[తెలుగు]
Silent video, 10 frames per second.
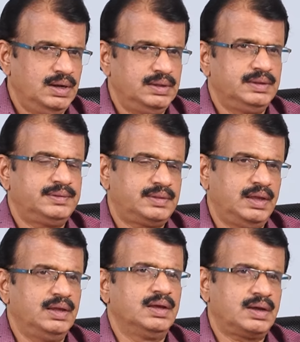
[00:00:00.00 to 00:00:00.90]
అది ఇస్తే
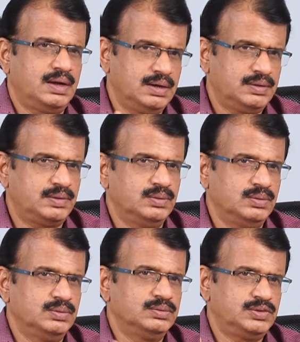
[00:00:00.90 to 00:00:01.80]
కనీసం
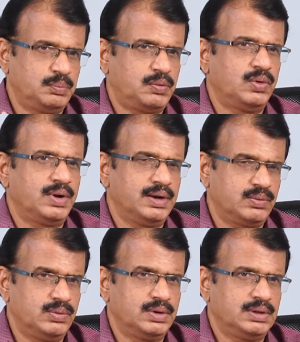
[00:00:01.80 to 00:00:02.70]

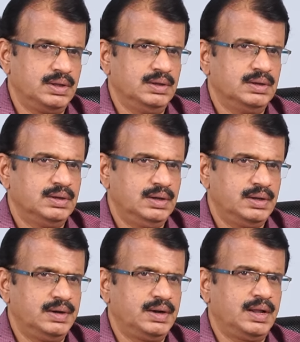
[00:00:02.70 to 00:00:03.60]
చెప్పుకోవడానికి ఉంటుంది
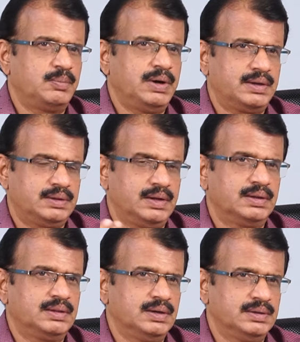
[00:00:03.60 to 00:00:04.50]
ఎన్టీఆర్
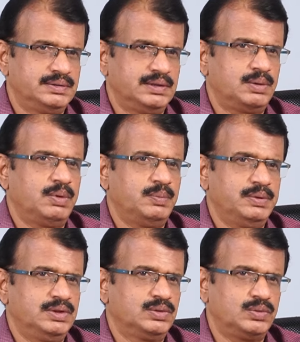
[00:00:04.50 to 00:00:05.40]
భారతరత్నని చంద్రబాబు
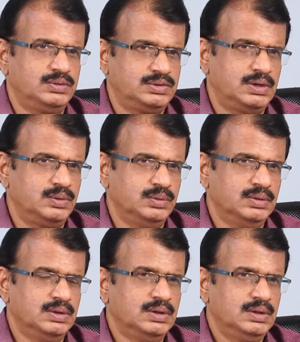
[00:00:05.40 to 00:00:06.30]
తీసుకొచ్చాడు
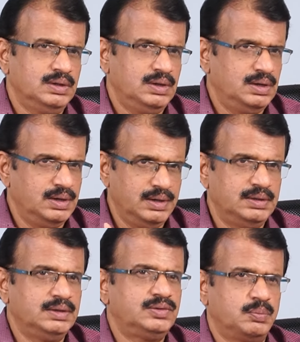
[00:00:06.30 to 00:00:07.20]

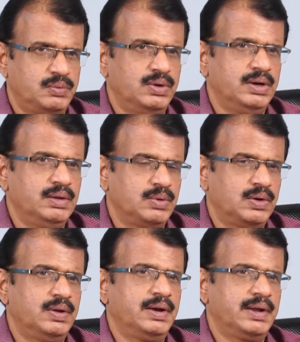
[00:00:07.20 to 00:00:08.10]
అనేది చెప్పుకొని
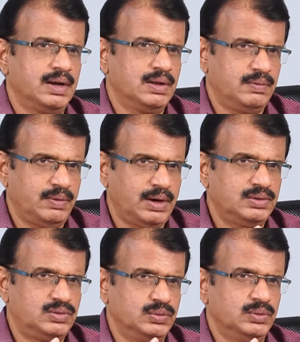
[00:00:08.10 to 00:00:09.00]
మనం ఎన్నికల్లోకి
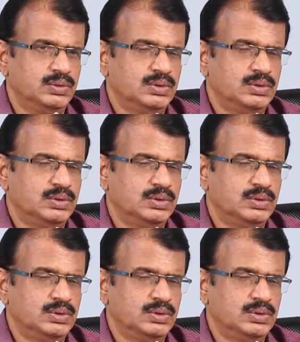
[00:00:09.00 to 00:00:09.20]
వెళ్ళొచ్చు